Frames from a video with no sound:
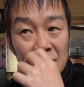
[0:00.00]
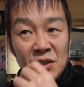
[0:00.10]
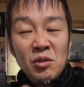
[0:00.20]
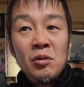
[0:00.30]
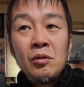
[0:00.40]

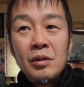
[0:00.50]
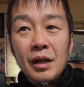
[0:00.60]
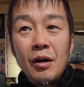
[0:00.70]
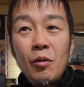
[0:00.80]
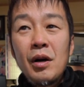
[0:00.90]
情報
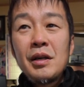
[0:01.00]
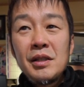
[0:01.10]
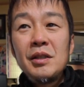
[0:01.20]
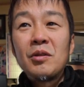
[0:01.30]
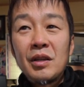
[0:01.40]
がおか
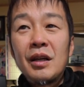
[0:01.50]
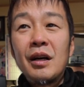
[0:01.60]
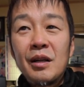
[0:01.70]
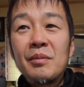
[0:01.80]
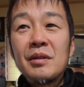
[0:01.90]
しい時が
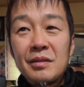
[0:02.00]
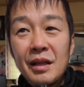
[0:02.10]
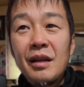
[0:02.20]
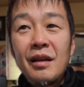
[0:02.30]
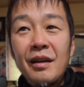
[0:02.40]
ありますね